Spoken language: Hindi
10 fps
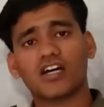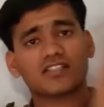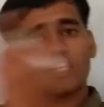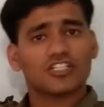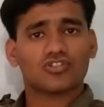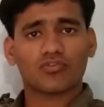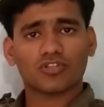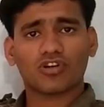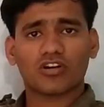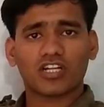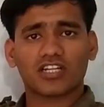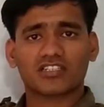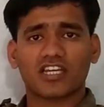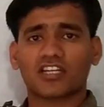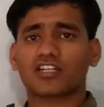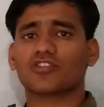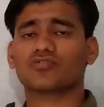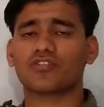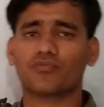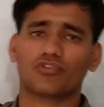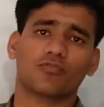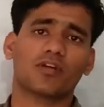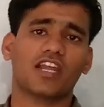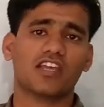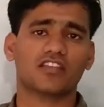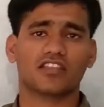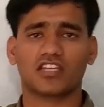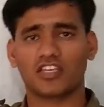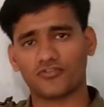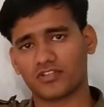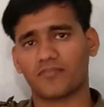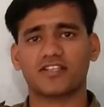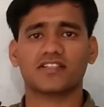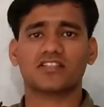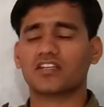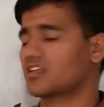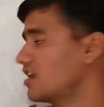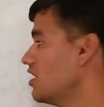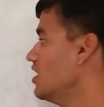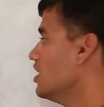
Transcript: हज़ार चीज़ों में दौड़ने लग जाएगा कि उसने फ़ोटो पे लाइक कितने किए उसने मैसेज ये किया